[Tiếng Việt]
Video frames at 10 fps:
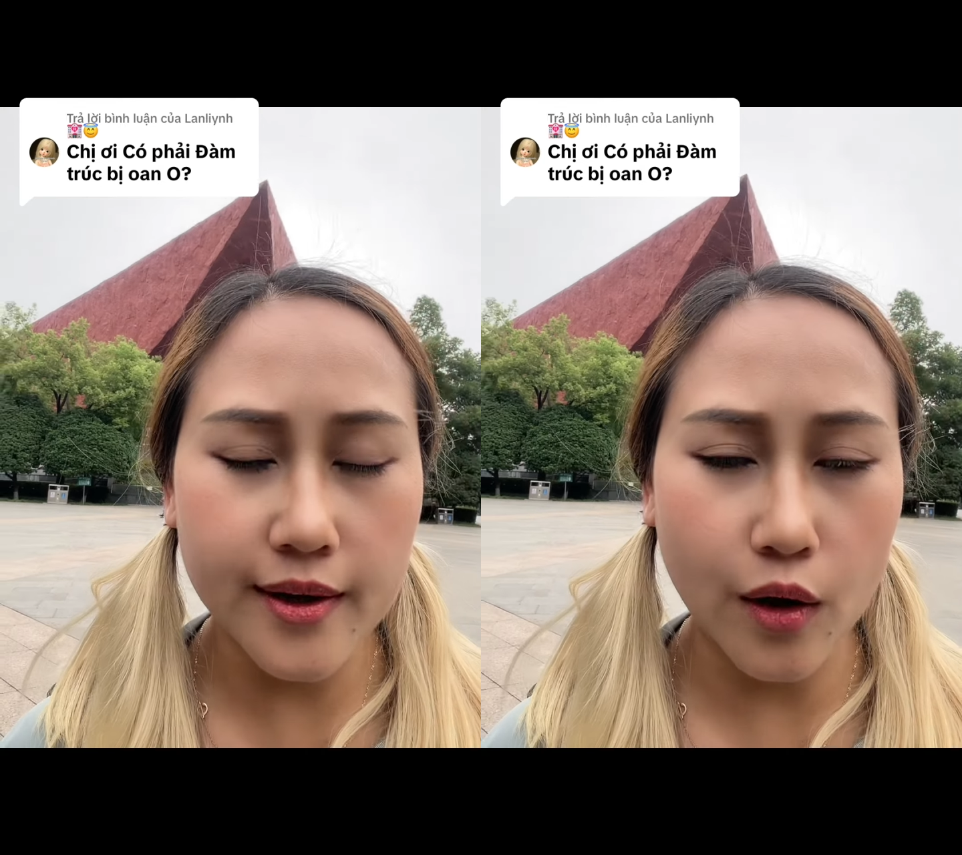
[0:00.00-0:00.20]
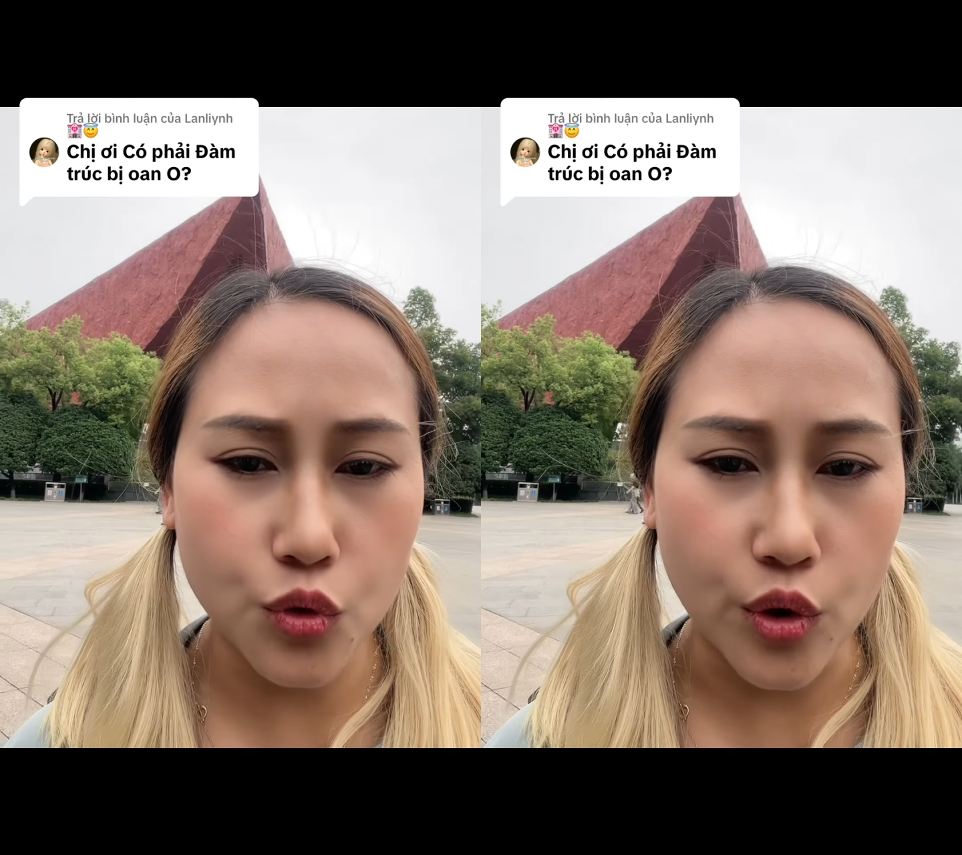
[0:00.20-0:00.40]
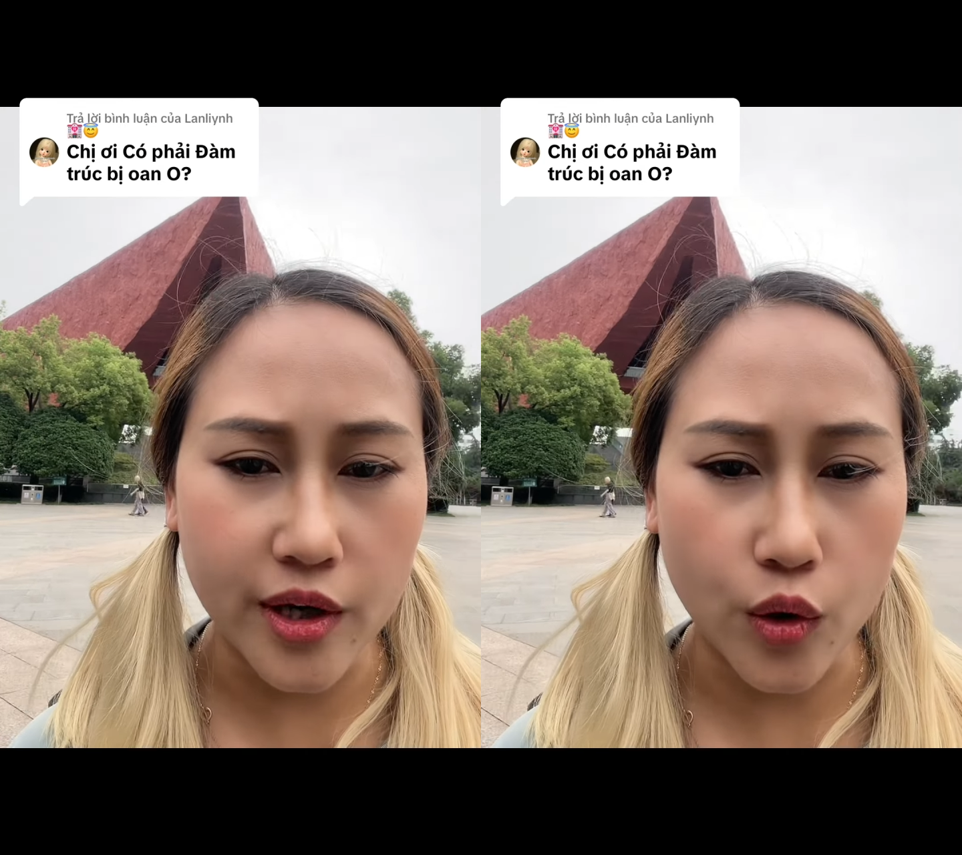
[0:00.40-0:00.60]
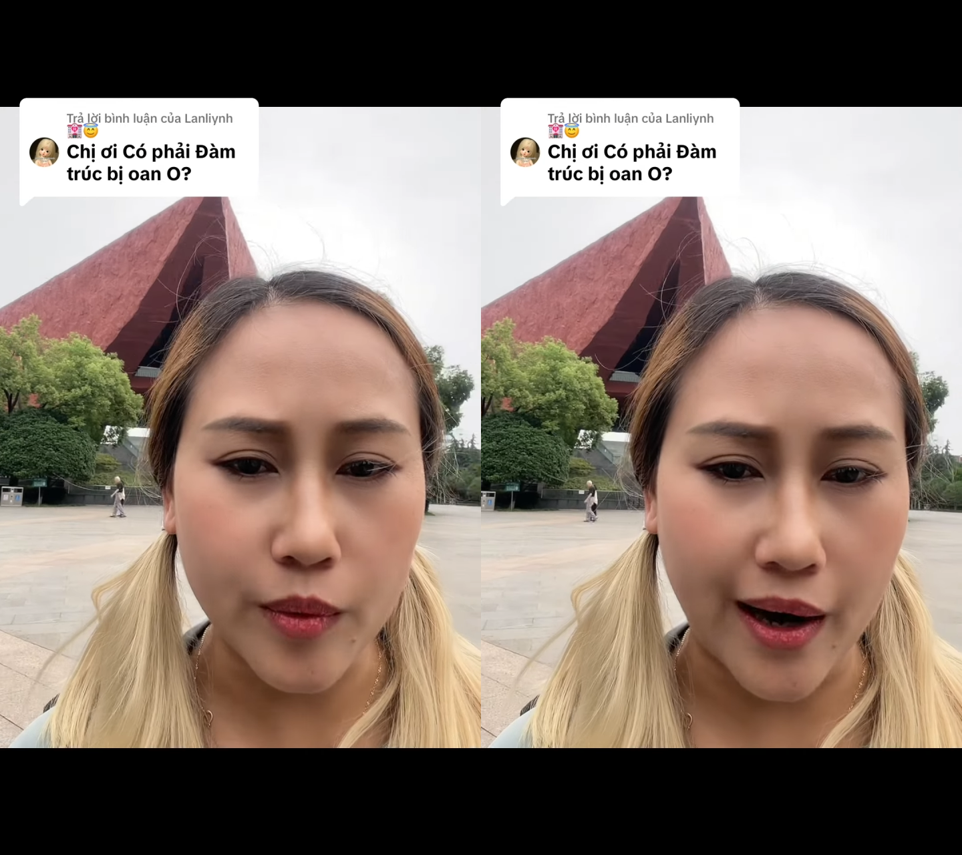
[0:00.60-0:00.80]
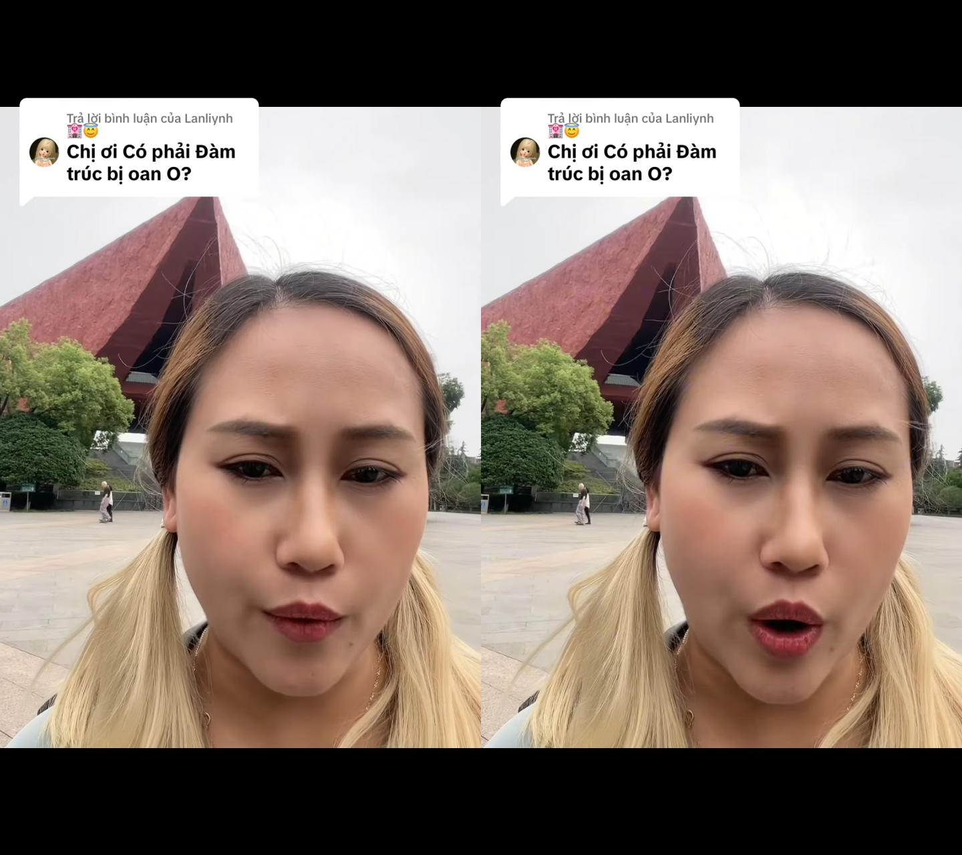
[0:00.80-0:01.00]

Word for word: câu chuyện này cũng đã